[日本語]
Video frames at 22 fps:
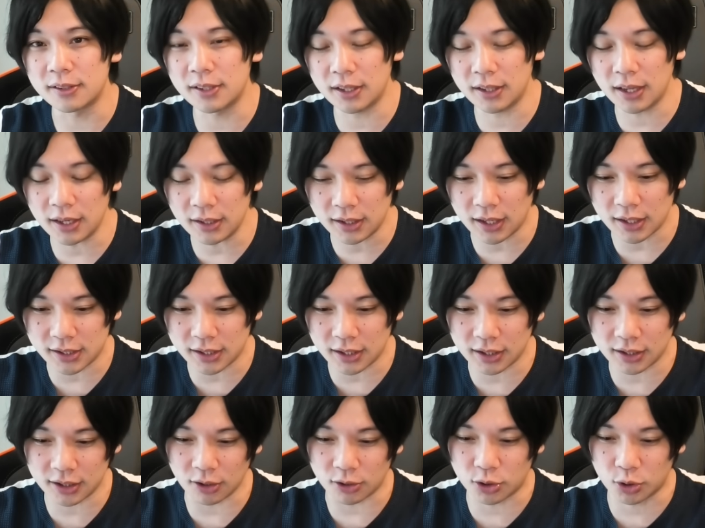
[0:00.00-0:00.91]
で、なんか知ら
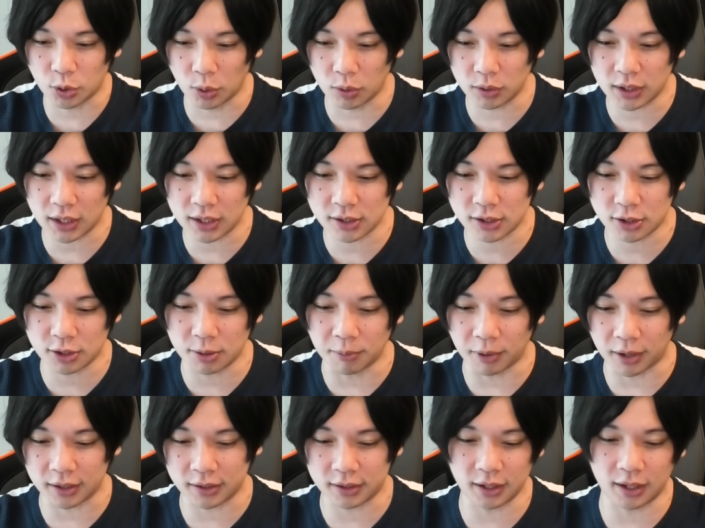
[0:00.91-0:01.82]
ないけど、超短縮
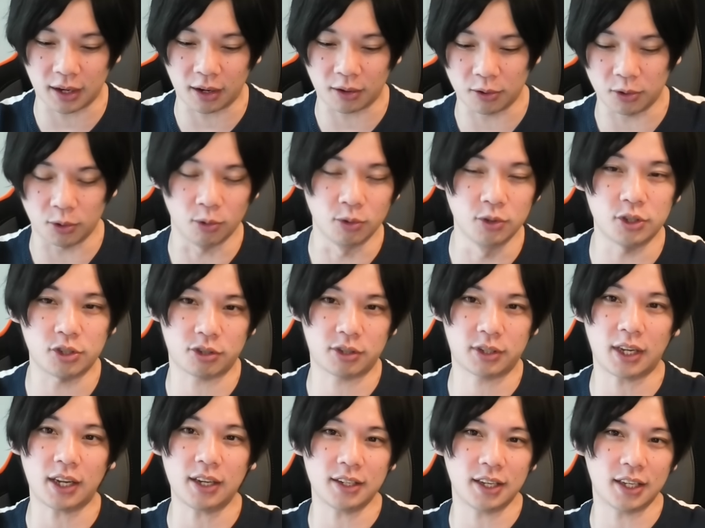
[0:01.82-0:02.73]
もらってからの
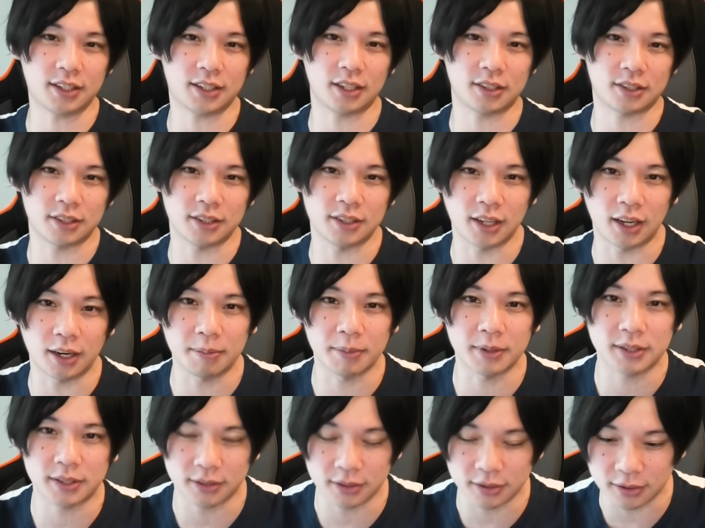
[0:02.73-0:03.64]
40ターン SS になり
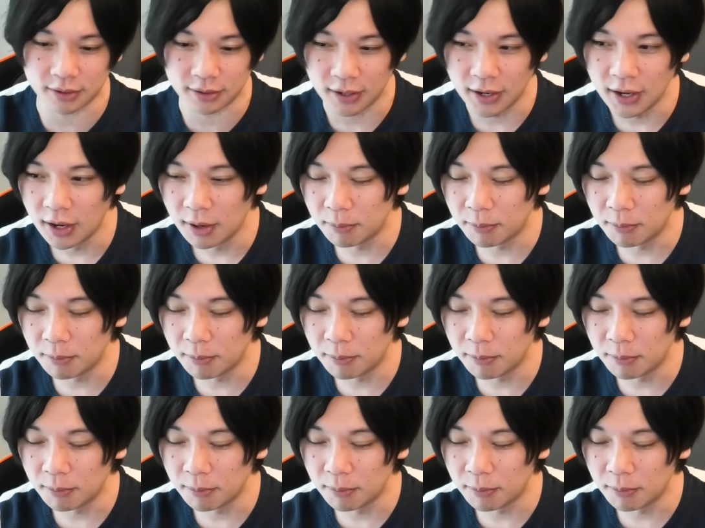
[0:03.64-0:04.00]
ます。